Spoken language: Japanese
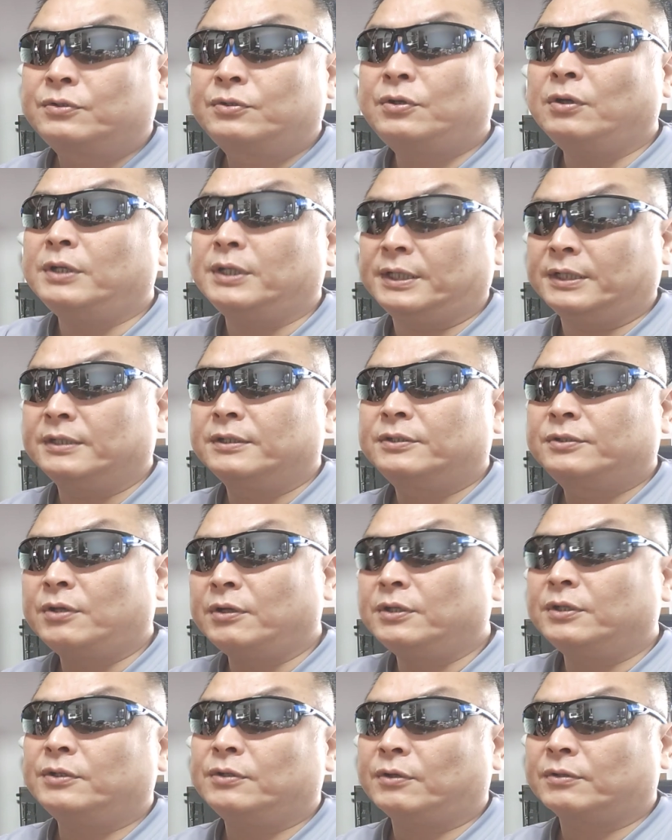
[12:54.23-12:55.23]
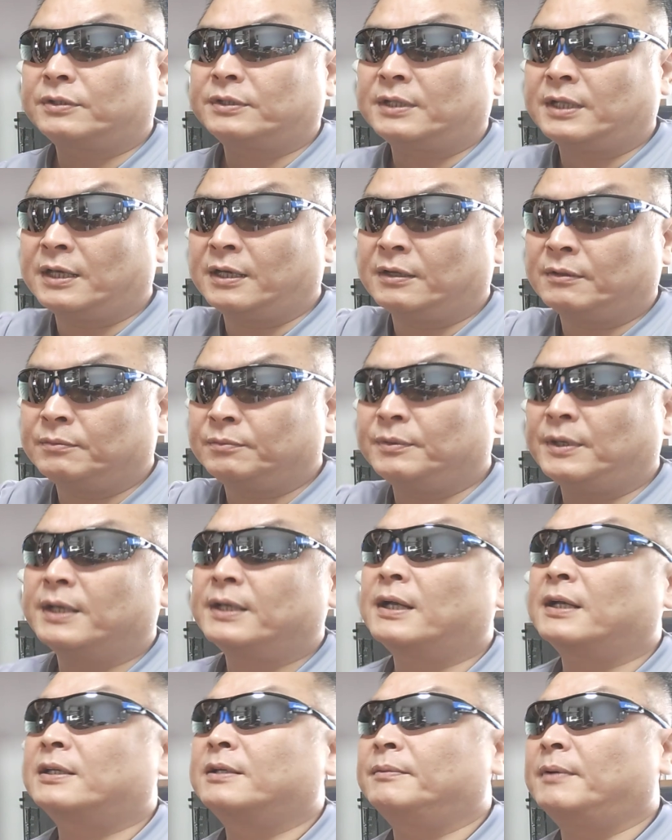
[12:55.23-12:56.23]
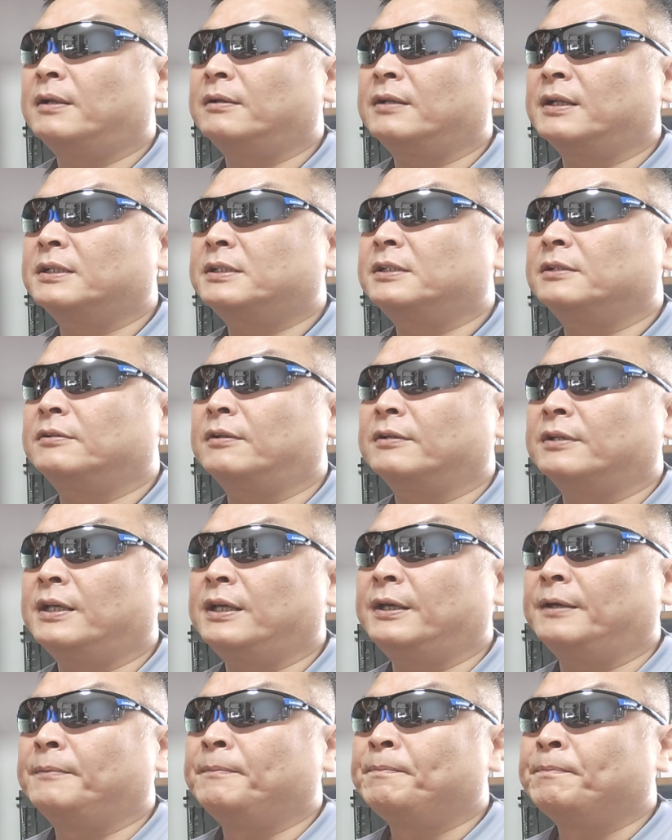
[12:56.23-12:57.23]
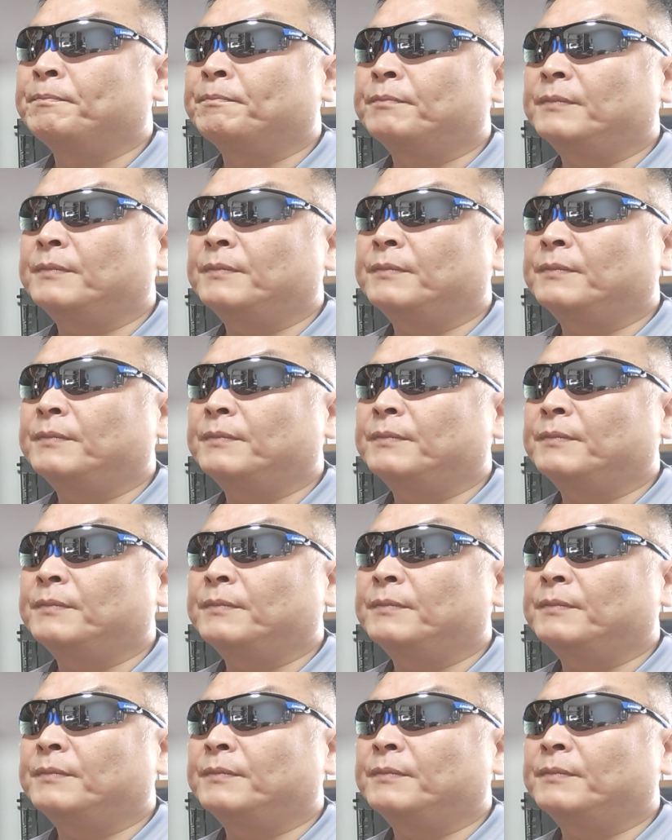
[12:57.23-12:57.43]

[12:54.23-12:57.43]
距離距離によって奪いが決まるらしいので、